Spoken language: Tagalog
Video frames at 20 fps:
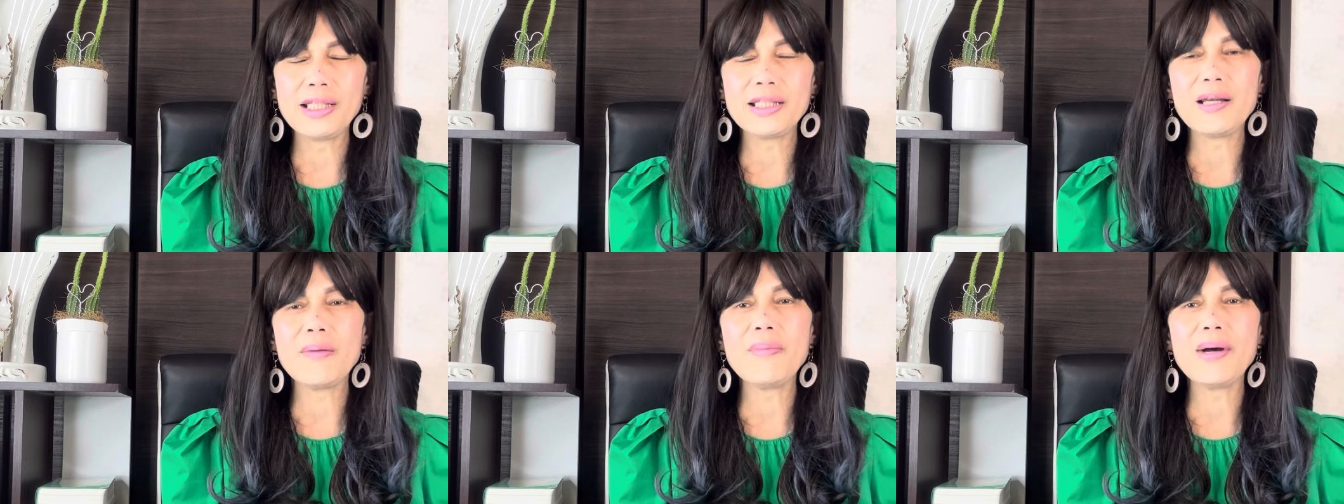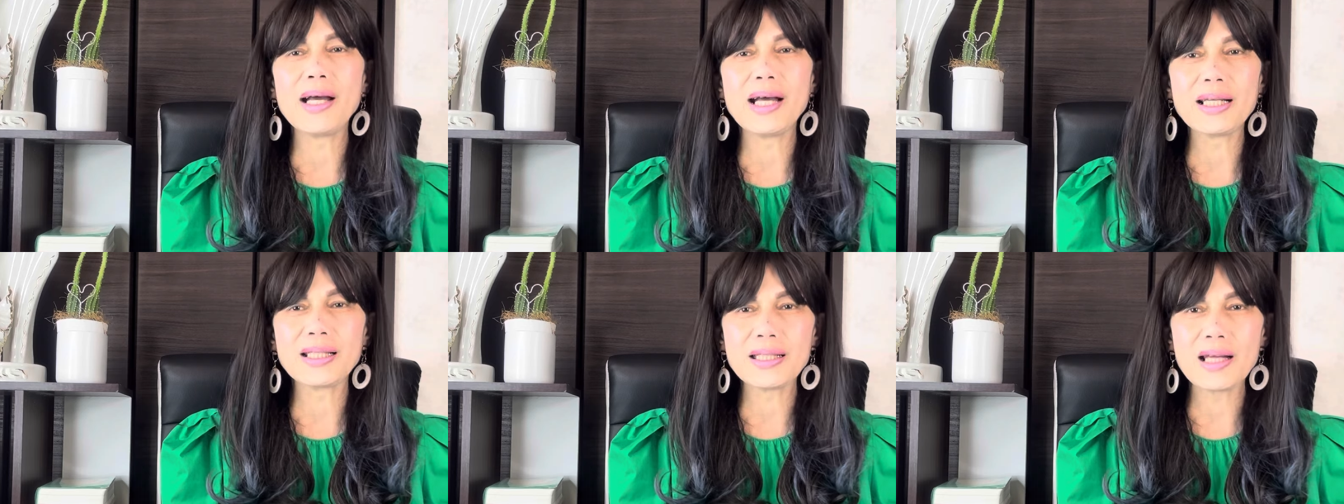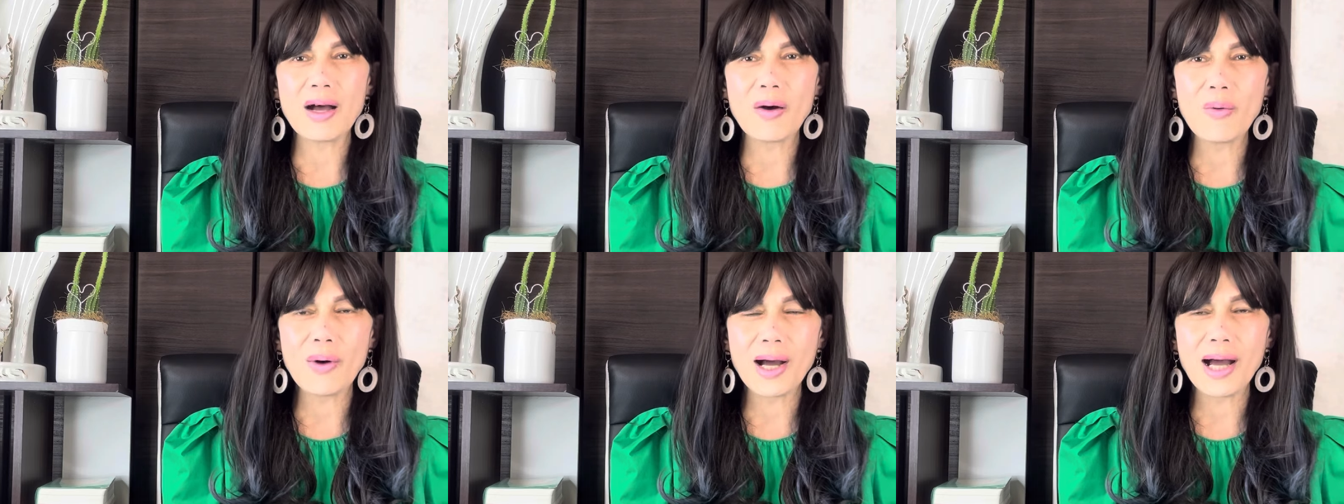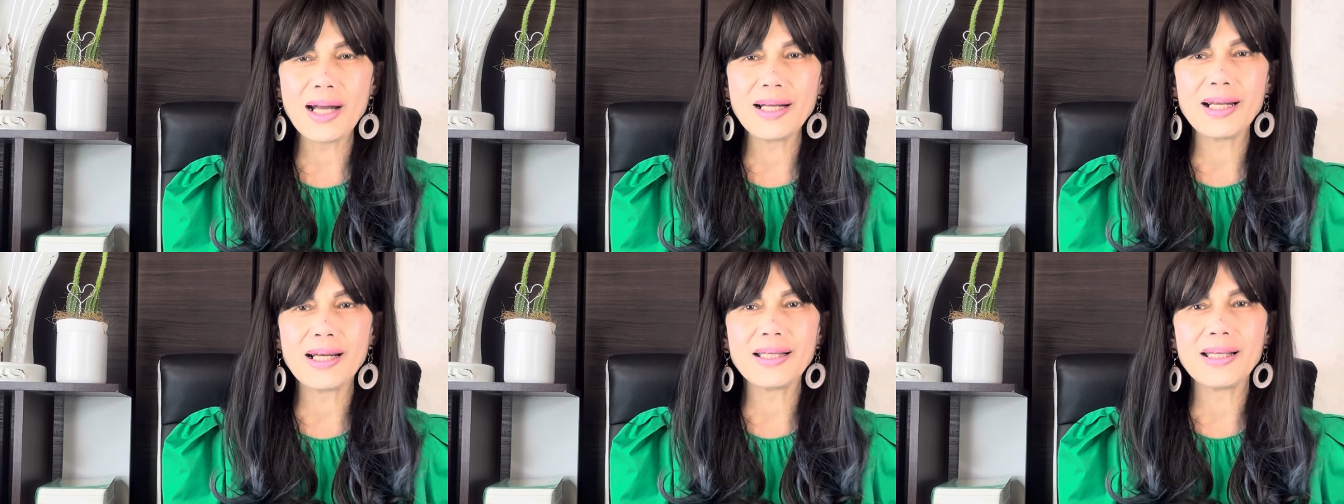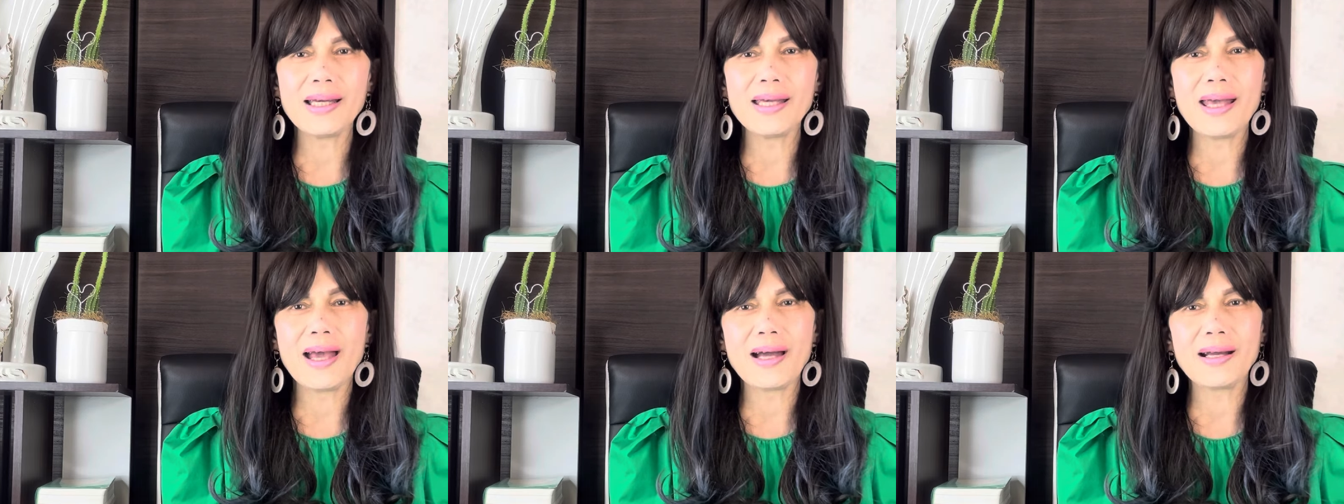Isa mag-asawa nga,
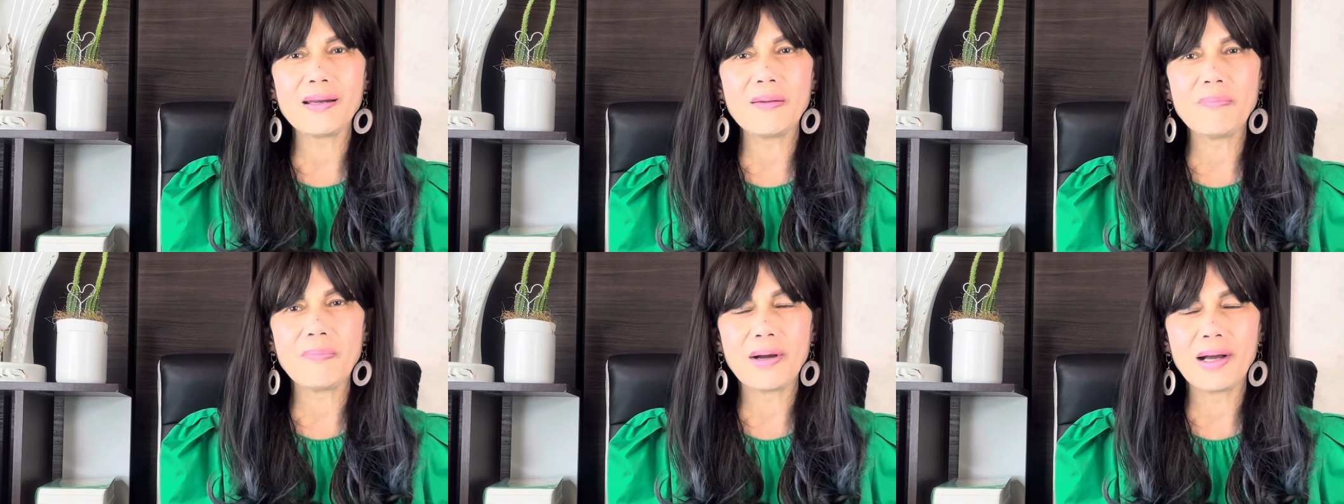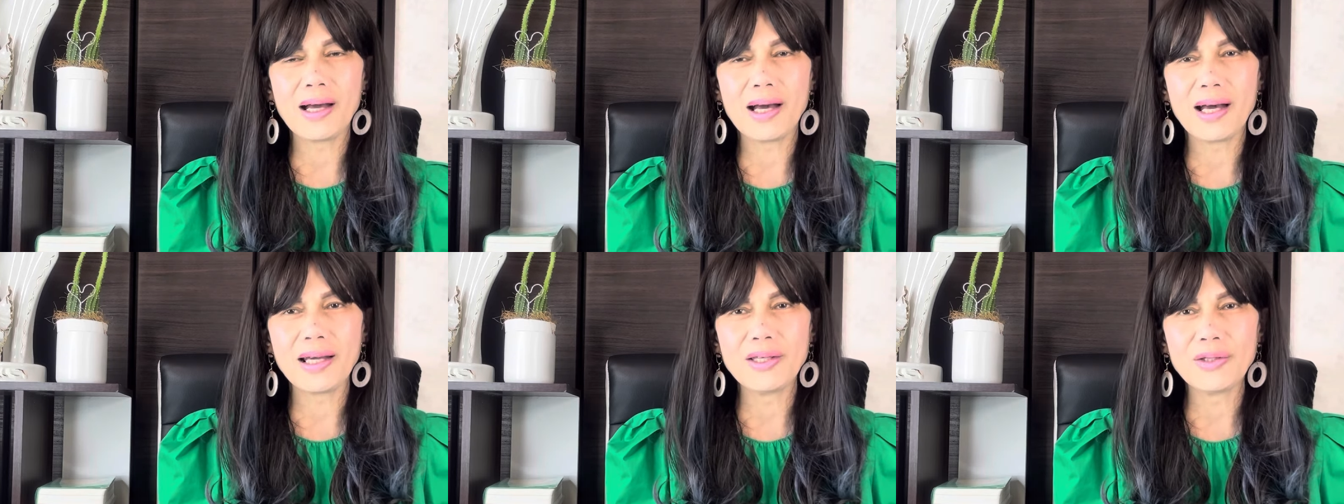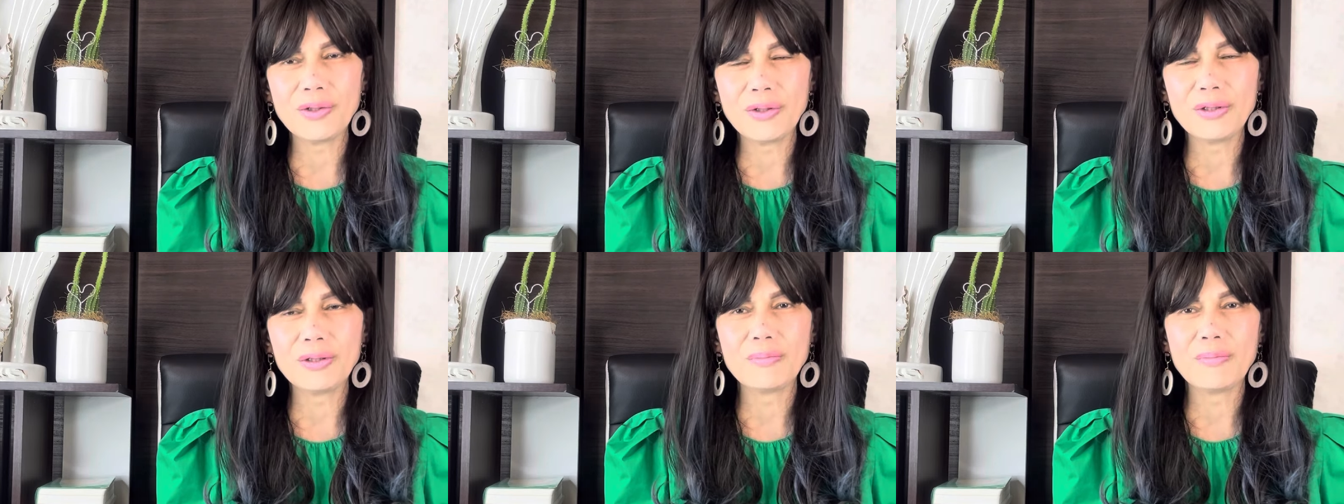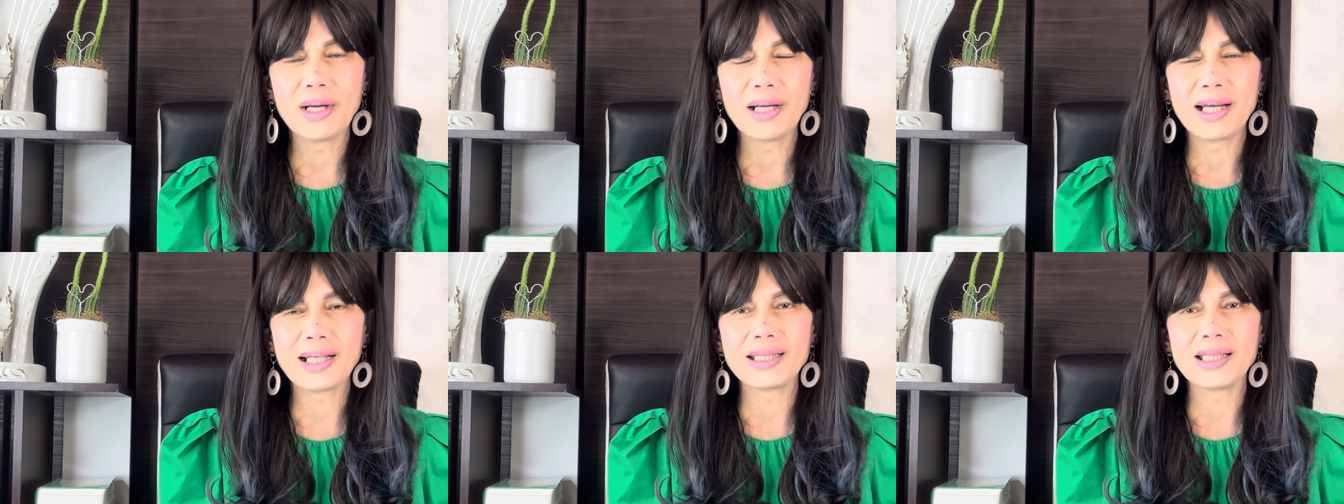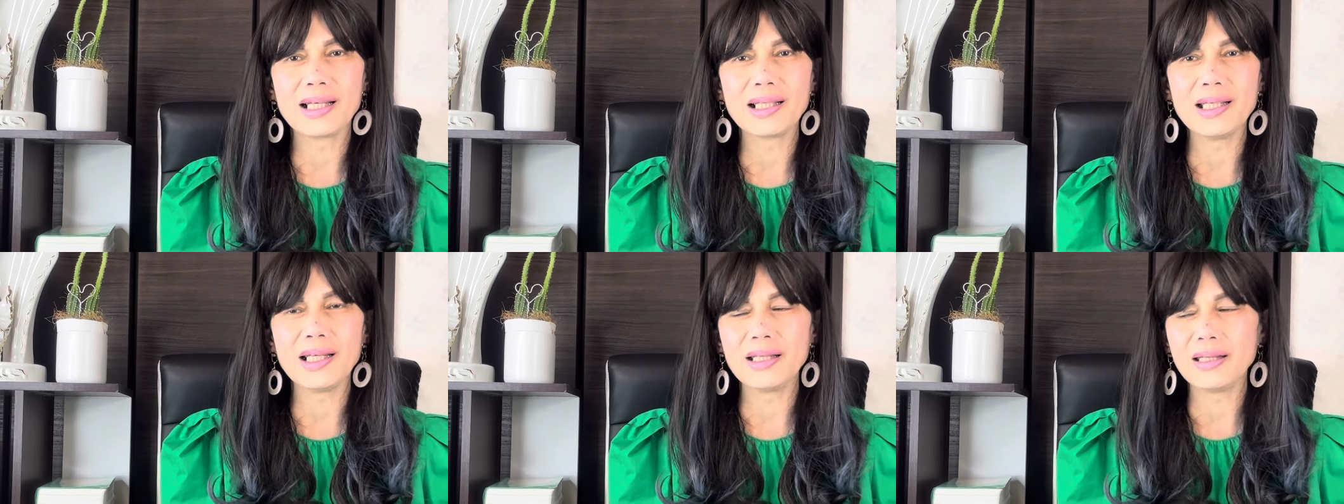nangyayari pa nga yun,
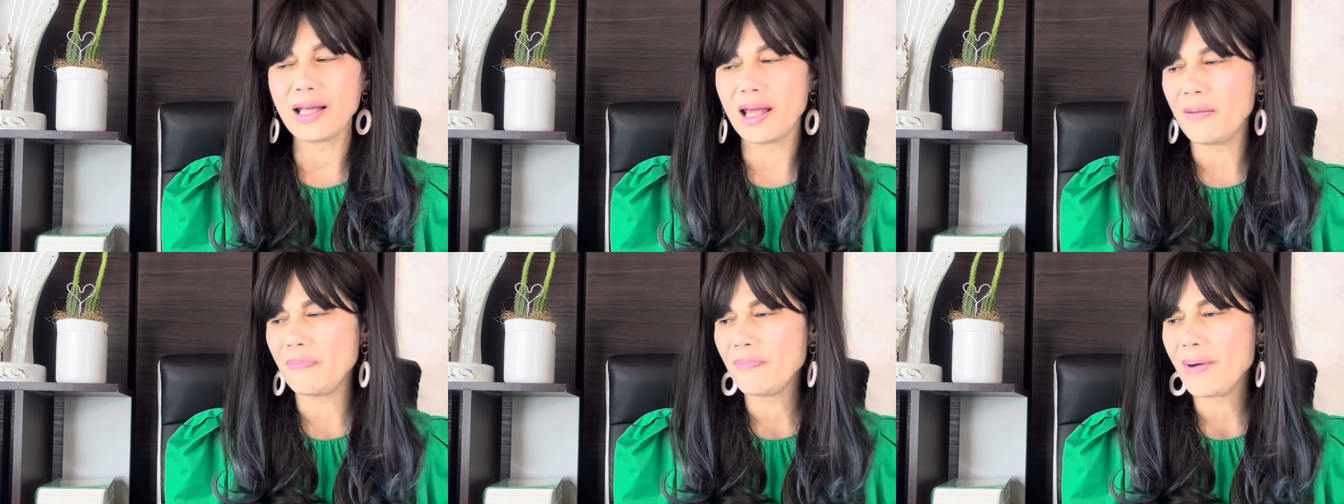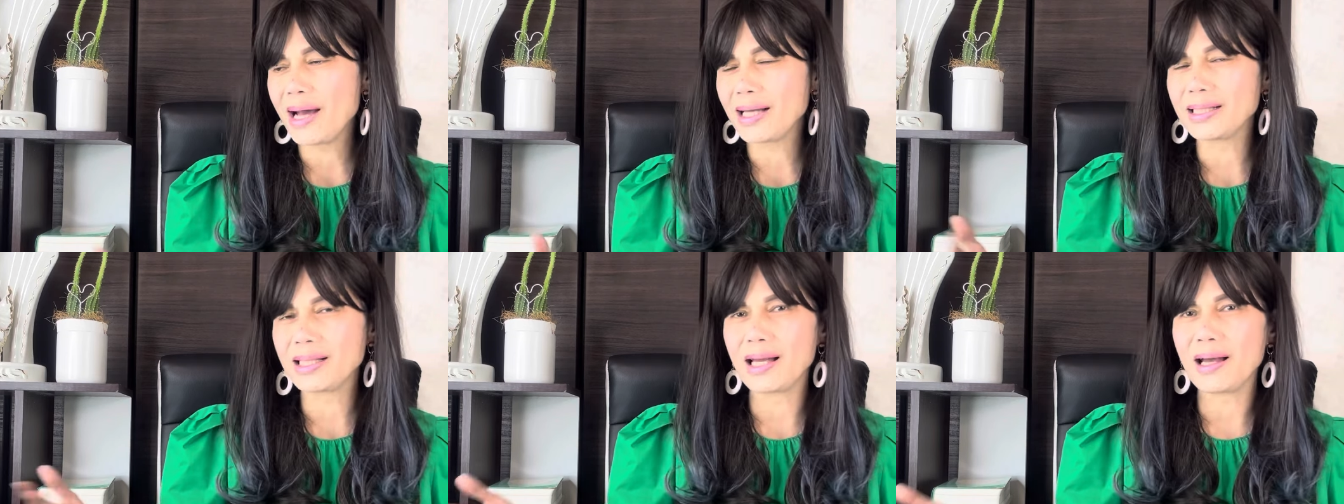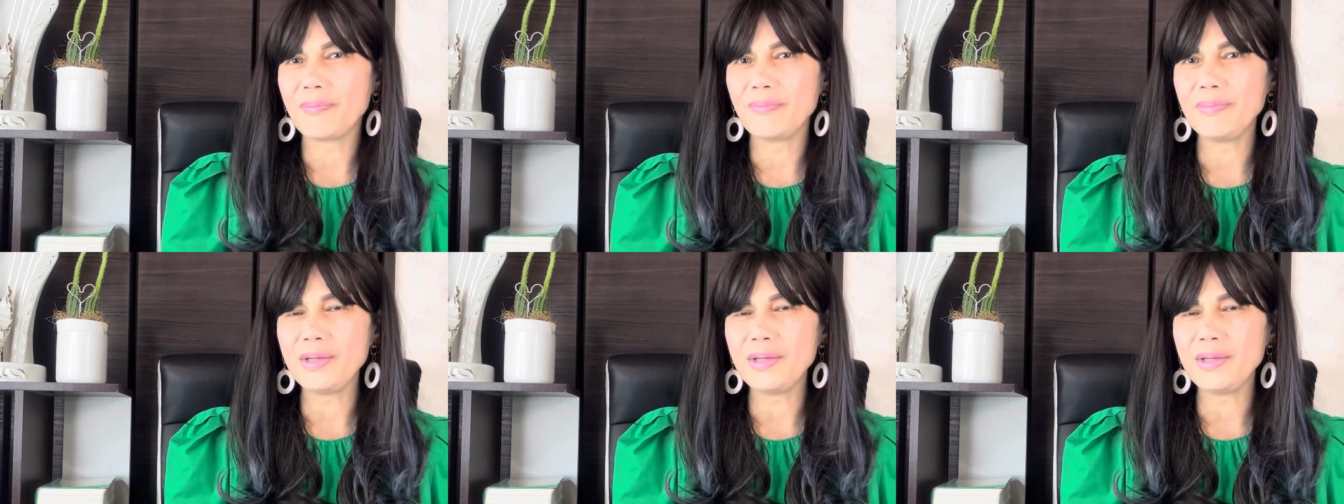magkasakit na ipasa.